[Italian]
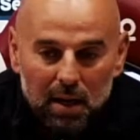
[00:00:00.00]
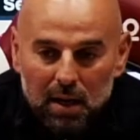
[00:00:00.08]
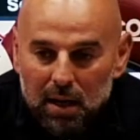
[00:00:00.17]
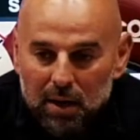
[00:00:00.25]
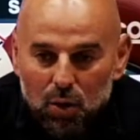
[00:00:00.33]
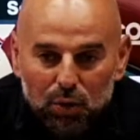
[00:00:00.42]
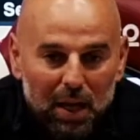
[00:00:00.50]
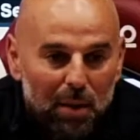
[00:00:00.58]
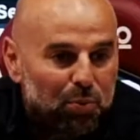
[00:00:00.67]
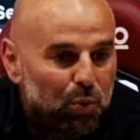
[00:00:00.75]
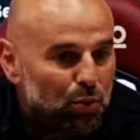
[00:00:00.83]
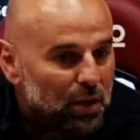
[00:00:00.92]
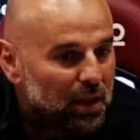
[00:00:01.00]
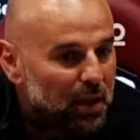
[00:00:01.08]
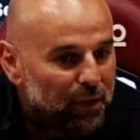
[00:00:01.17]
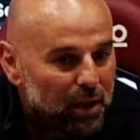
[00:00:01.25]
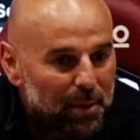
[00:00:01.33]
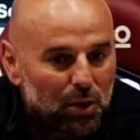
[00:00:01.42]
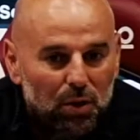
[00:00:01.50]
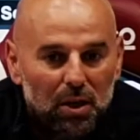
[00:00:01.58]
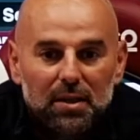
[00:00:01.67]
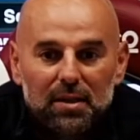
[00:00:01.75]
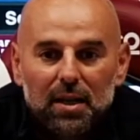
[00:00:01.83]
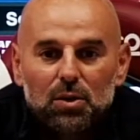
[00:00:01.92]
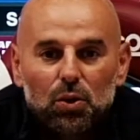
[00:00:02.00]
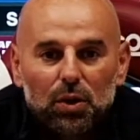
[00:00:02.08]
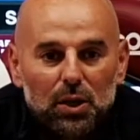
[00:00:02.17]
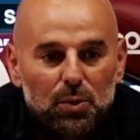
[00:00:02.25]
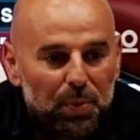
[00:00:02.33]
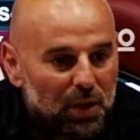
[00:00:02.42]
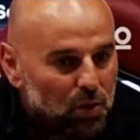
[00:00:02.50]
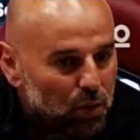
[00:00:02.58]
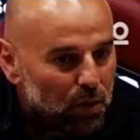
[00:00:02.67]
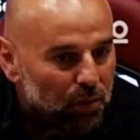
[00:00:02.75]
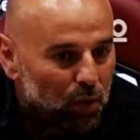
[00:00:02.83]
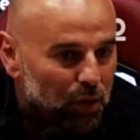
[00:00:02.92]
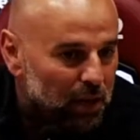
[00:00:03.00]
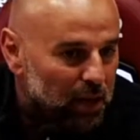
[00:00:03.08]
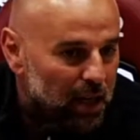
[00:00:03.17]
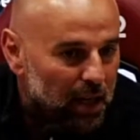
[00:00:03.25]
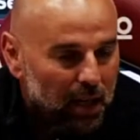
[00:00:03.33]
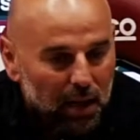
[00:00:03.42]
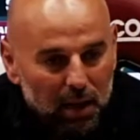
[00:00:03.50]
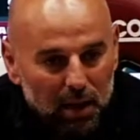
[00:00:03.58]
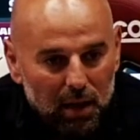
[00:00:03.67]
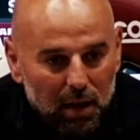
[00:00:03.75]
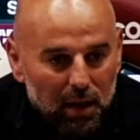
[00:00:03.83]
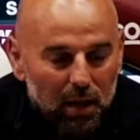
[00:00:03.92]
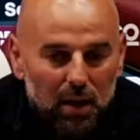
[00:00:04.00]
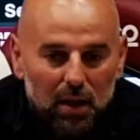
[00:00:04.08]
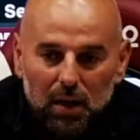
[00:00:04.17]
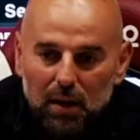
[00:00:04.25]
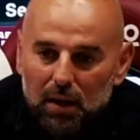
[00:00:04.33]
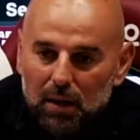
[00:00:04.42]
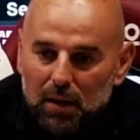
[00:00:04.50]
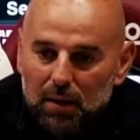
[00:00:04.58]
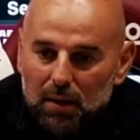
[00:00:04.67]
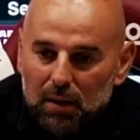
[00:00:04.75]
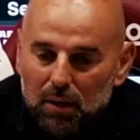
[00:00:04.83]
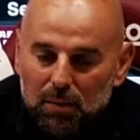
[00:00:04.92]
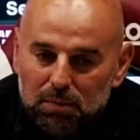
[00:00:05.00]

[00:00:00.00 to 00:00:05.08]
non dà punti di riferimento nel senso che spesso e volentieri eh,